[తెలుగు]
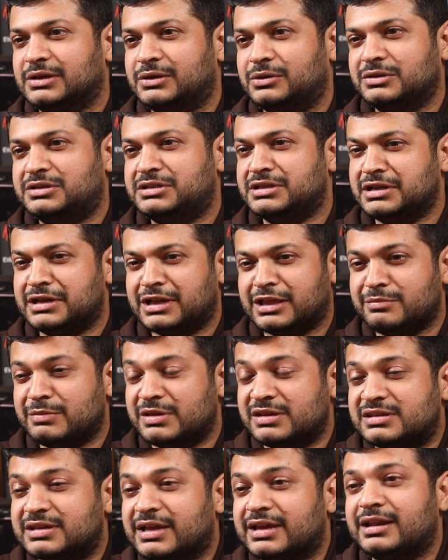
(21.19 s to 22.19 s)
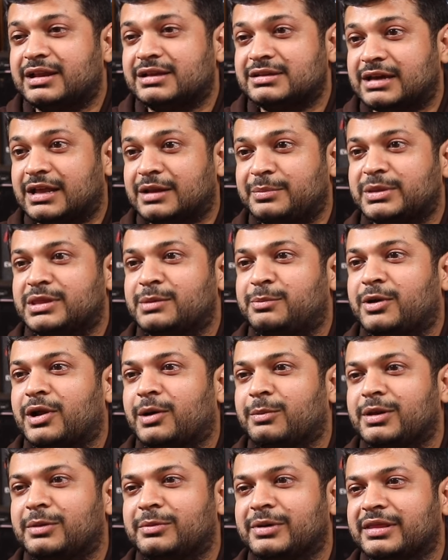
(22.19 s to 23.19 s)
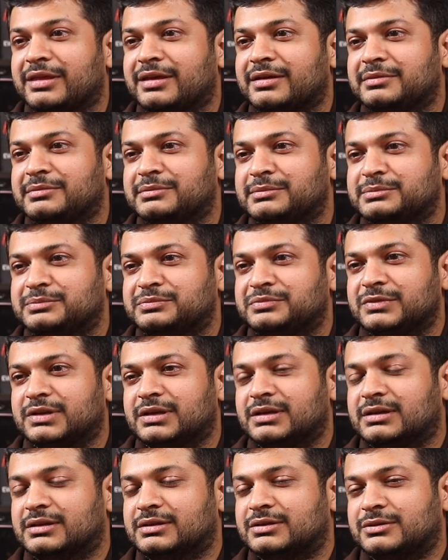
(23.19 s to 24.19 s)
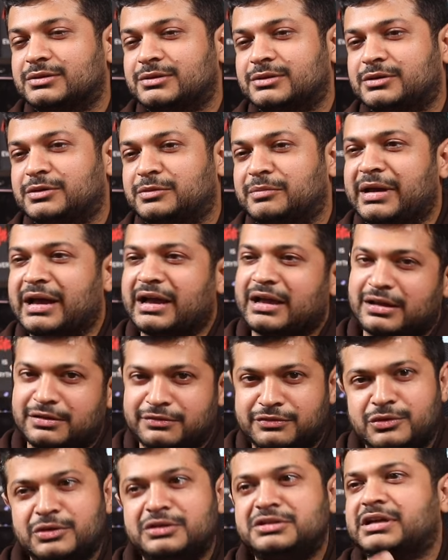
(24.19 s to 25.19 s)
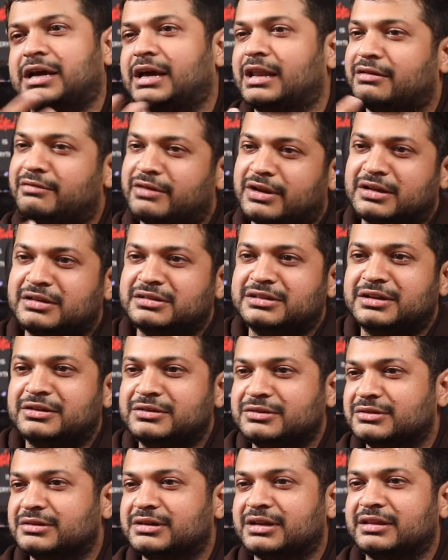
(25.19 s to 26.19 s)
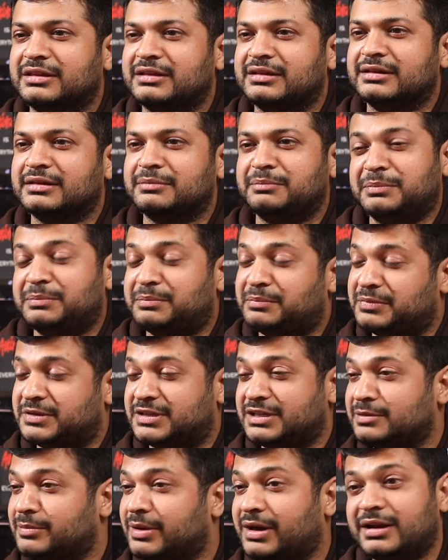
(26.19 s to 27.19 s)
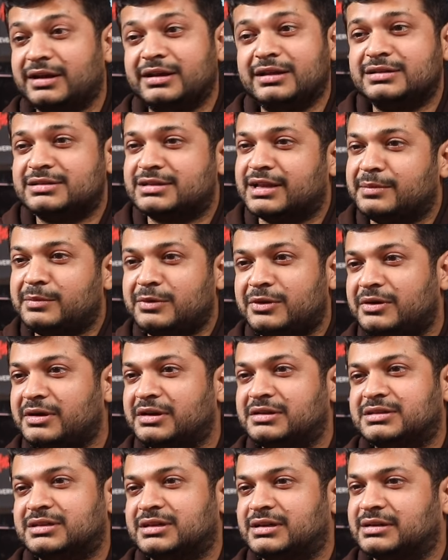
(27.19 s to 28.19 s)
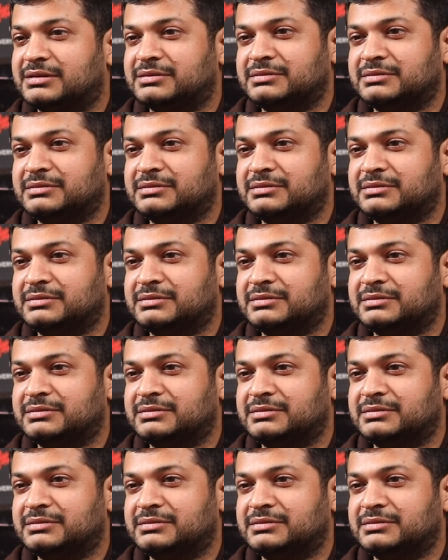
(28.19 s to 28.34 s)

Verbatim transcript: ఒక చిన్నది మిస్ అయినా చాలా పెద్ద ప్రాబ్లం అది సో బ్యాక్ అండ్ ఫోర్ చాలా వర్క్ జరుగుతుంటుంది సినిమా రిలీజ్ టైంలో ఇట్స్